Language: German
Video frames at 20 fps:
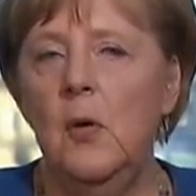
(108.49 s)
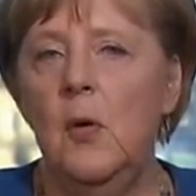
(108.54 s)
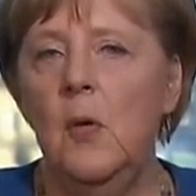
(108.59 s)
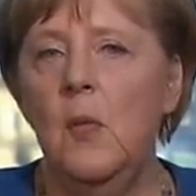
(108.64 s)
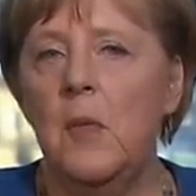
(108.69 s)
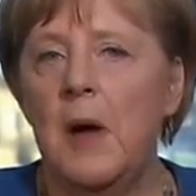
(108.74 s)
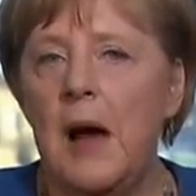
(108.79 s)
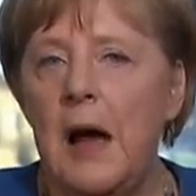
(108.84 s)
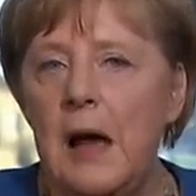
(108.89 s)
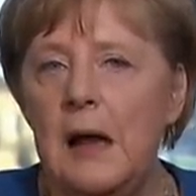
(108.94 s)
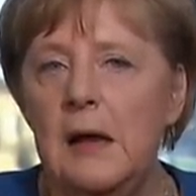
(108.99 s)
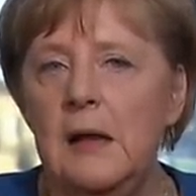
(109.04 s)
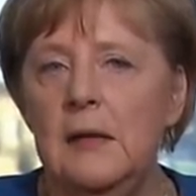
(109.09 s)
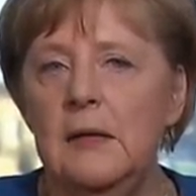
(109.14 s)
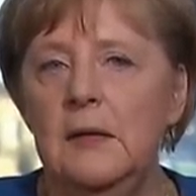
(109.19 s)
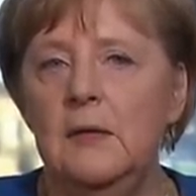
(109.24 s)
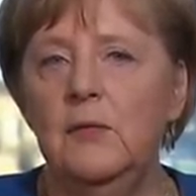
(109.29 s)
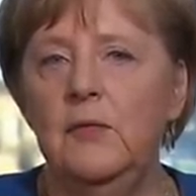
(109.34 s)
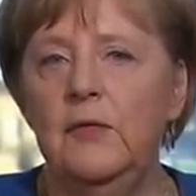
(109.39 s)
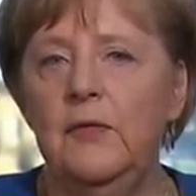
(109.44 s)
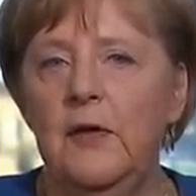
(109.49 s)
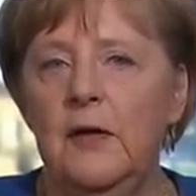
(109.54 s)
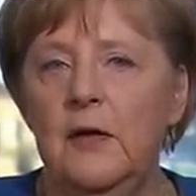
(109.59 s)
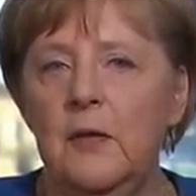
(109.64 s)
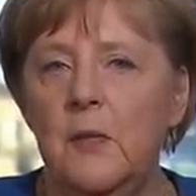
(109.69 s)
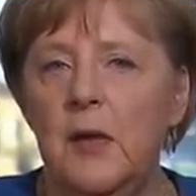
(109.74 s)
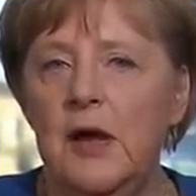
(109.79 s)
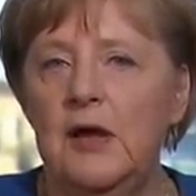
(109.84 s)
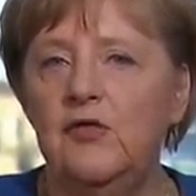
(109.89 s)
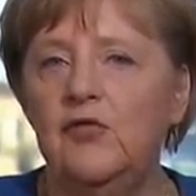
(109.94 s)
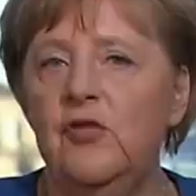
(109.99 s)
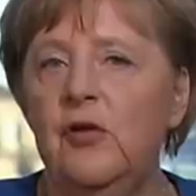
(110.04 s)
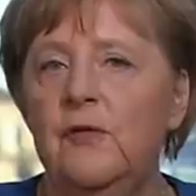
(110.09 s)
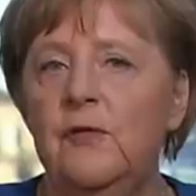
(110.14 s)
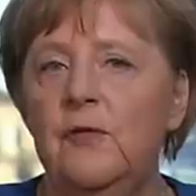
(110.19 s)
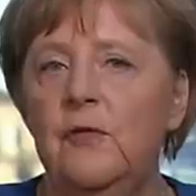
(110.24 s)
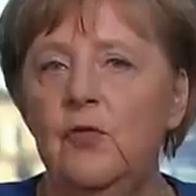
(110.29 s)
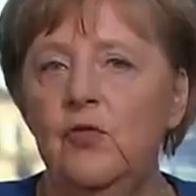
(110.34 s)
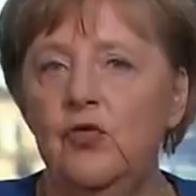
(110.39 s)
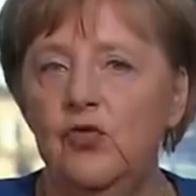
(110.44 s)
um alle in unserer
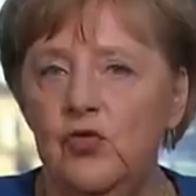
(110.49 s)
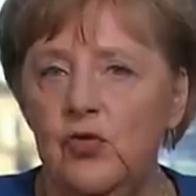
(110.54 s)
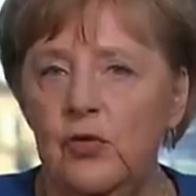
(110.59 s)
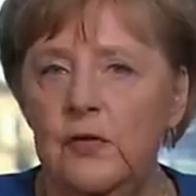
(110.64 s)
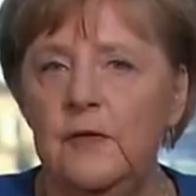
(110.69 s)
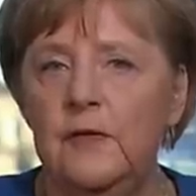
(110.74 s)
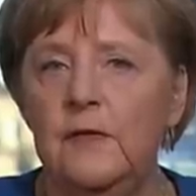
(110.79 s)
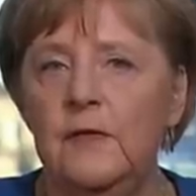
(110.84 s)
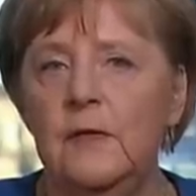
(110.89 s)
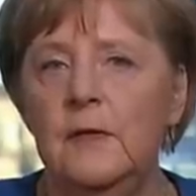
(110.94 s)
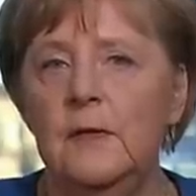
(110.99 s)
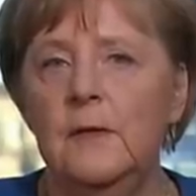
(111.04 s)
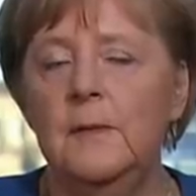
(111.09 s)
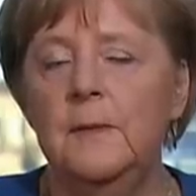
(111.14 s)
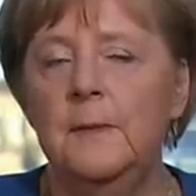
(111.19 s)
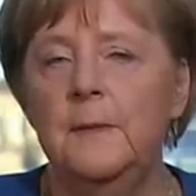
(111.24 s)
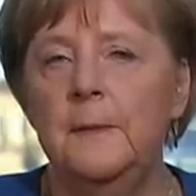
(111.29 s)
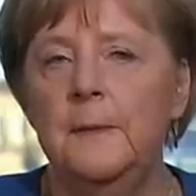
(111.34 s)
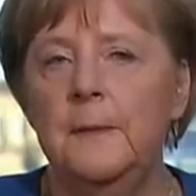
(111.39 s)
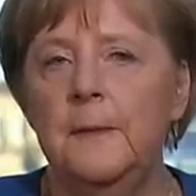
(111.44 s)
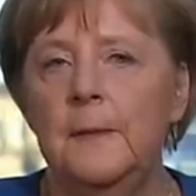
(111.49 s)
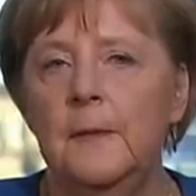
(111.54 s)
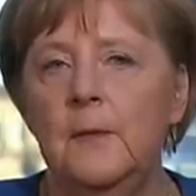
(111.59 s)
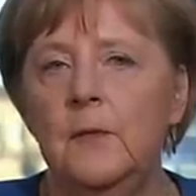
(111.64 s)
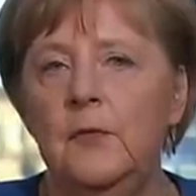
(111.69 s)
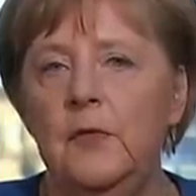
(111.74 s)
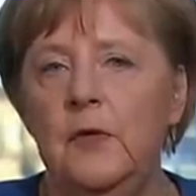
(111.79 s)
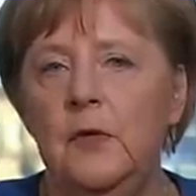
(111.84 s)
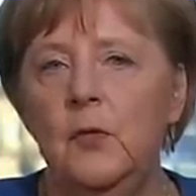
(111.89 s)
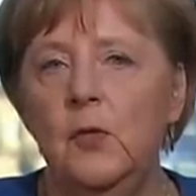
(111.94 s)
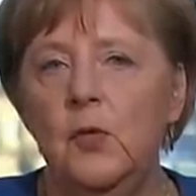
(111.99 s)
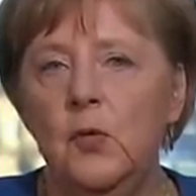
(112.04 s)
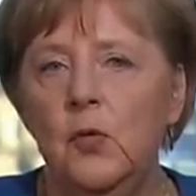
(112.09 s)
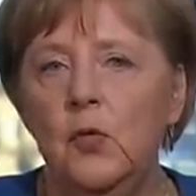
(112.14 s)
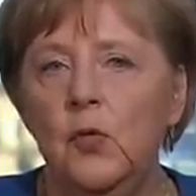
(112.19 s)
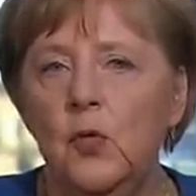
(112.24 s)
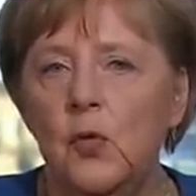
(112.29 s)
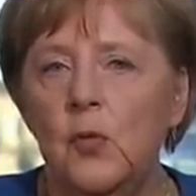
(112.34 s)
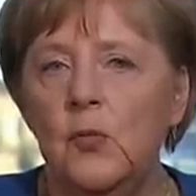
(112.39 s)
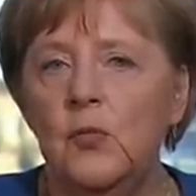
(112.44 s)
Gemeinschaft zu schützen und den
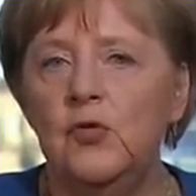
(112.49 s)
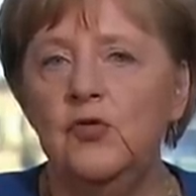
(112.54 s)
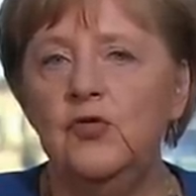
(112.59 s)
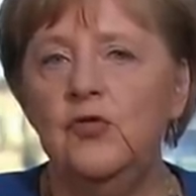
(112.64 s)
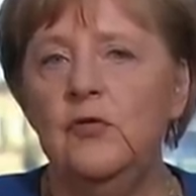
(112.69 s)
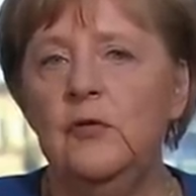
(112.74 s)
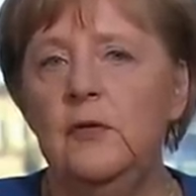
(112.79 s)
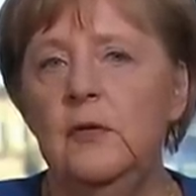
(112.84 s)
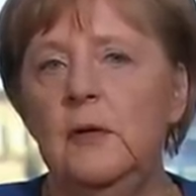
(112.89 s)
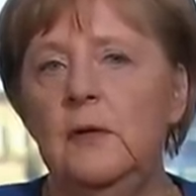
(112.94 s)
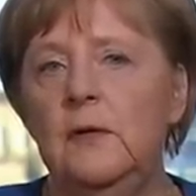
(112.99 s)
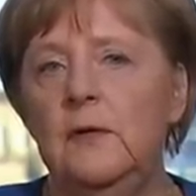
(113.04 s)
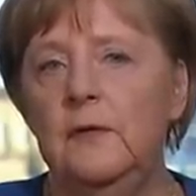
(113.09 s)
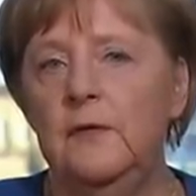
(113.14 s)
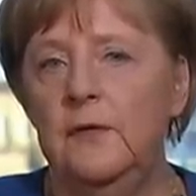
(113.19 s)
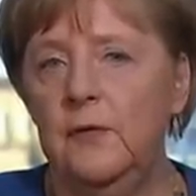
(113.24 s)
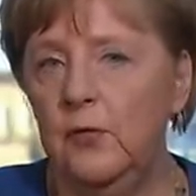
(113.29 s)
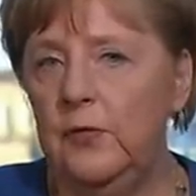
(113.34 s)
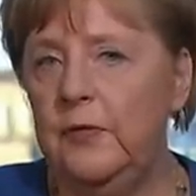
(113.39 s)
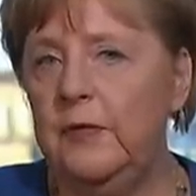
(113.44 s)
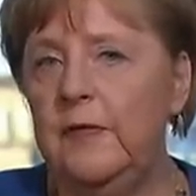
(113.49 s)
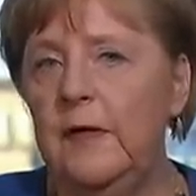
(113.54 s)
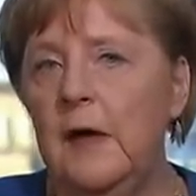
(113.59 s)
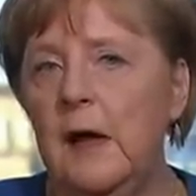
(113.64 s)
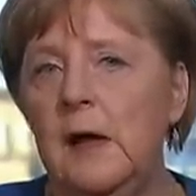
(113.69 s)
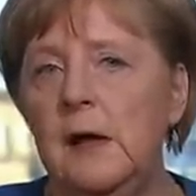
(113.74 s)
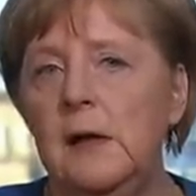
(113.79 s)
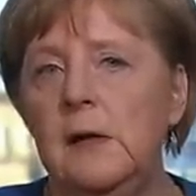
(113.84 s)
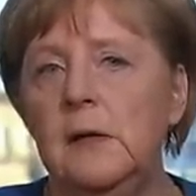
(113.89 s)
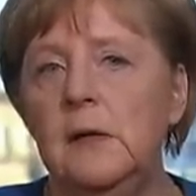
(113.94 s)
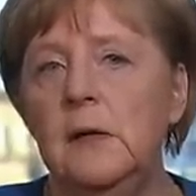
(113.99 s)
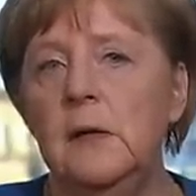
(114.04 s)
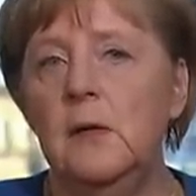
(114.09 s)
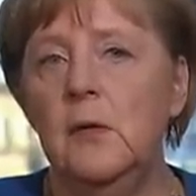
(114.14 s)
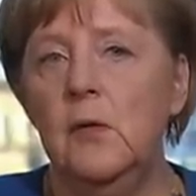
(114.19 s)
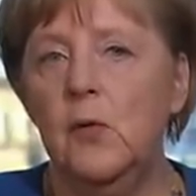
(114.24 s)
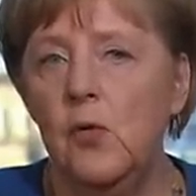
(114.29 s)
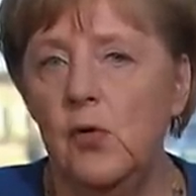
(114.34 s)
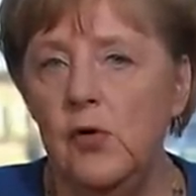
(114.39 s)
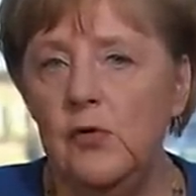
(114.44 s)
ökonomischen, sozialen,
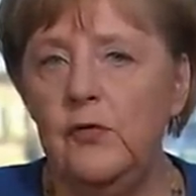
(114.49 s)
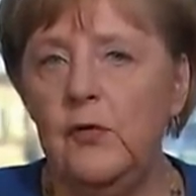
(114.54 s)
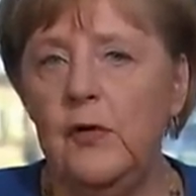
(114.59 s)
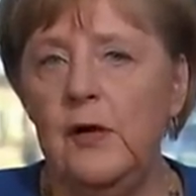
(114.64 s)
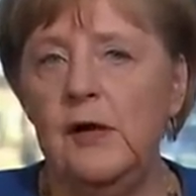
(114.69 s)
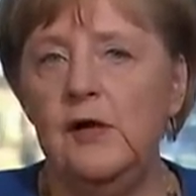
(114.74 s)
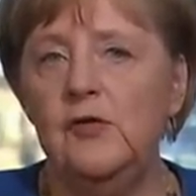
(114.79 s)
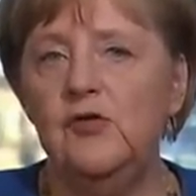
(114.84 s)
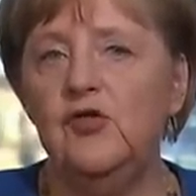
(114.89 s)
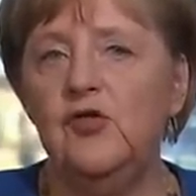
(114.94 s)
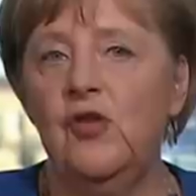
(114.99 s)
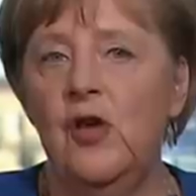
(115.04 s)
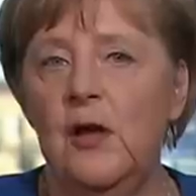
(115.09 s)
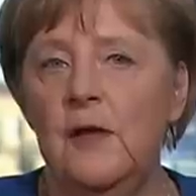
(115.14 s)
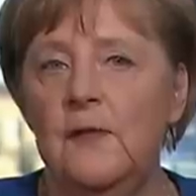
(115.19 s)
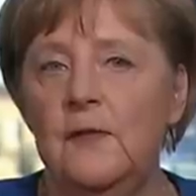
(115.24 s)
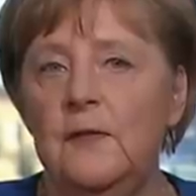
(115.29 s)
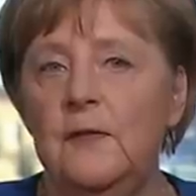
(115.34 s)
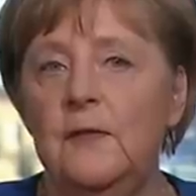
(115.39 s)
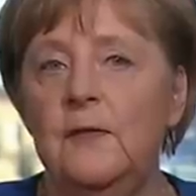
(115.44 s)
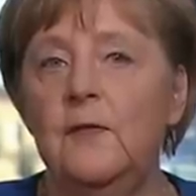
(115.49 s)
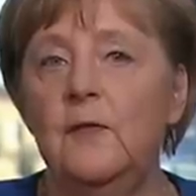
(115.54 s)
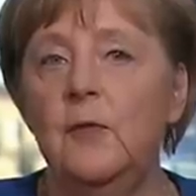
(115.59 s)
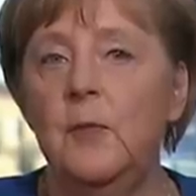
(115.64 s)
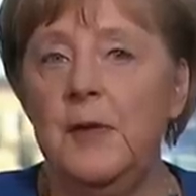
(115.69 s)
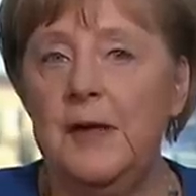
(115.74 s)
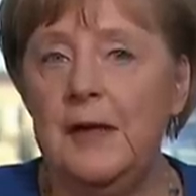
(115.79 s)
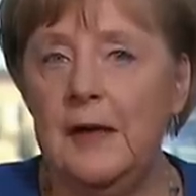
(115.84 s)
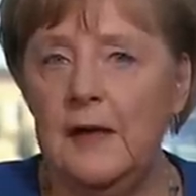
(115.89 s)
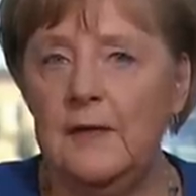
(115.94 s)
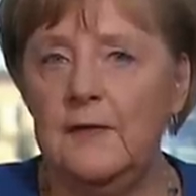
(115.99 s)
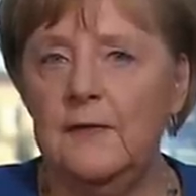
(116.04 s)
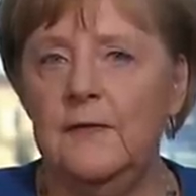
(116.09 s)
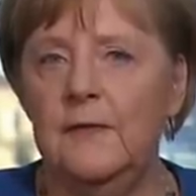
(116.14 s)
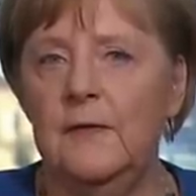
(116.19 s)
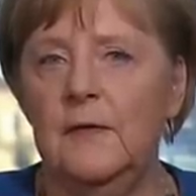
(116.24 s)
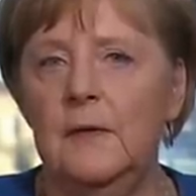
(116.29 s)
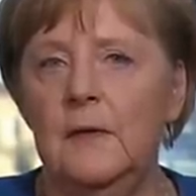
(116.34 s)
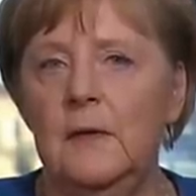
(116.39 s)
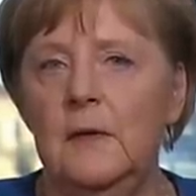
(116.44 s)
kulturellen Schaden zu
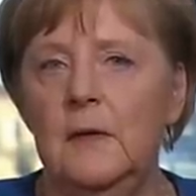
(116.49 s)
begrenzen.